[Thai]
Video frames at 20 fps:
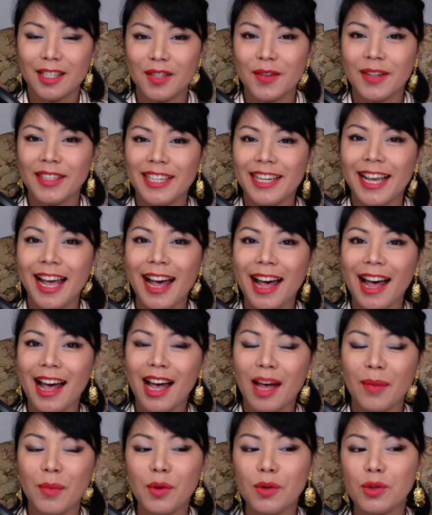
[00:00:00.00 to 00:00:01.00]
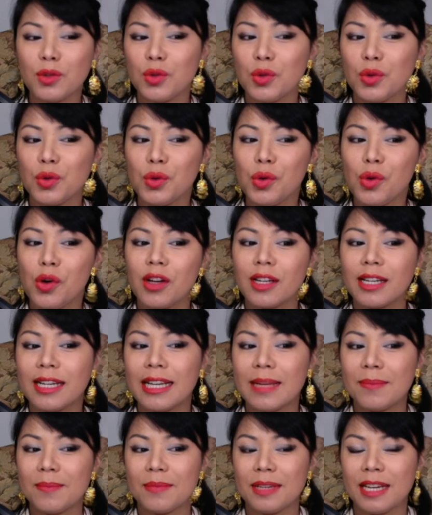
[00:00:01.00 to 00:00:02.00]
วัสดีค่ะบงชูค
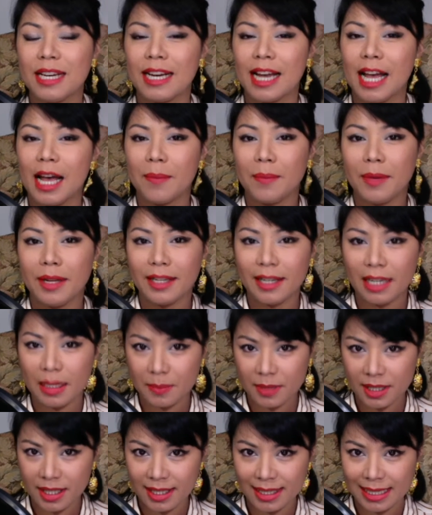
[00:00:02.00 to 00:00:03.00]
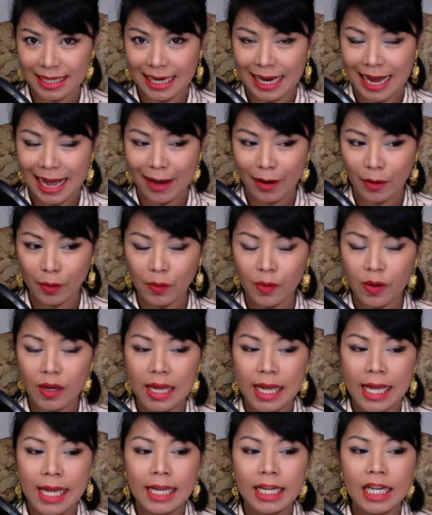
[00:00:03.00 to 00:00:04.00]
ลิปนี้นะคะเป็นคลิปที่ 4 แล้ว
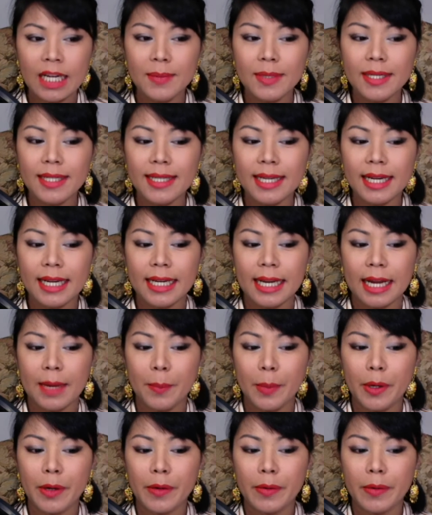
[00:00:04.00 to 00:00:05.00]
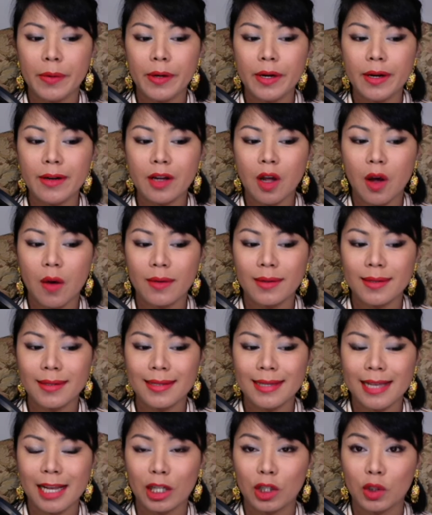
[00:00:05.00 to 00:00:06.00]
คลิปที่ 4เนี่ยเป็นเรื่องของ
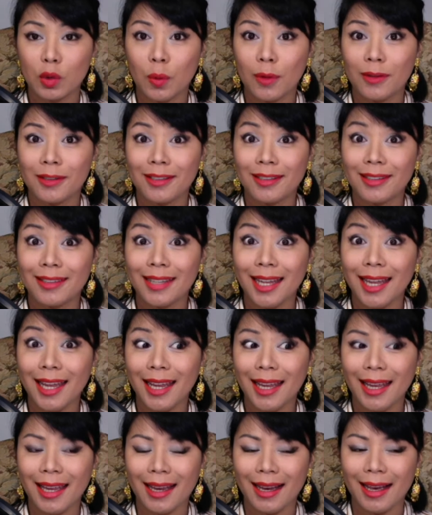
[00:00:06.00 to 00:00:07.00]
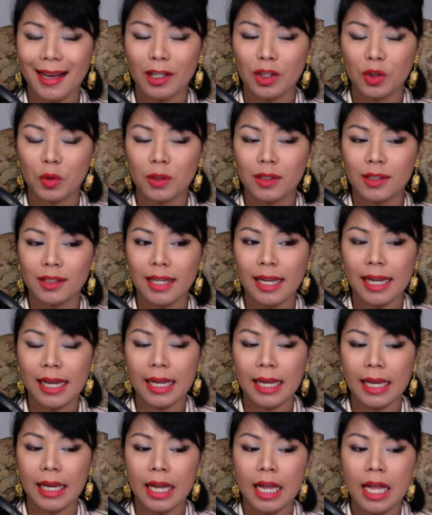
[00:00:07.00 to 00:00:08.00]
เสียงตัวเต้ค่ะ ตัวเต้
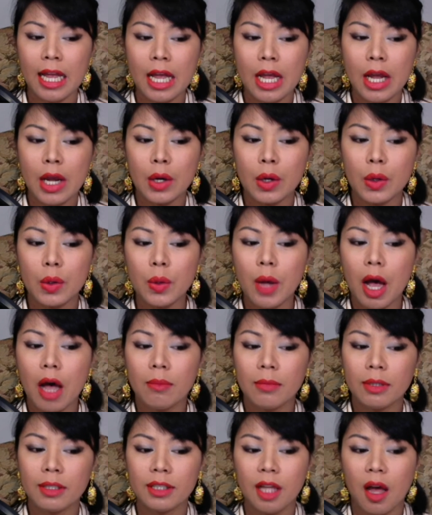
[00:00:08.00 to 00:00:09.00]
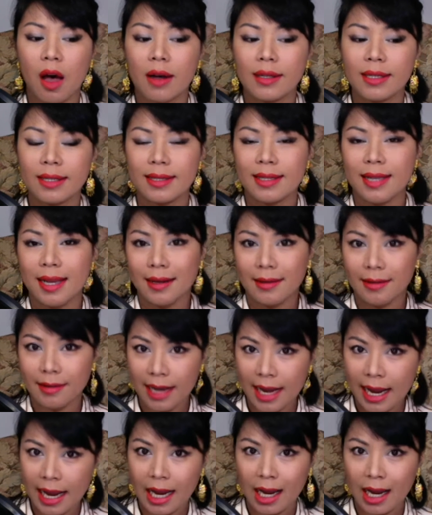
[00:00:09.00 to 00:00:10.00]
ครูเอามาต่อจากเสียงเด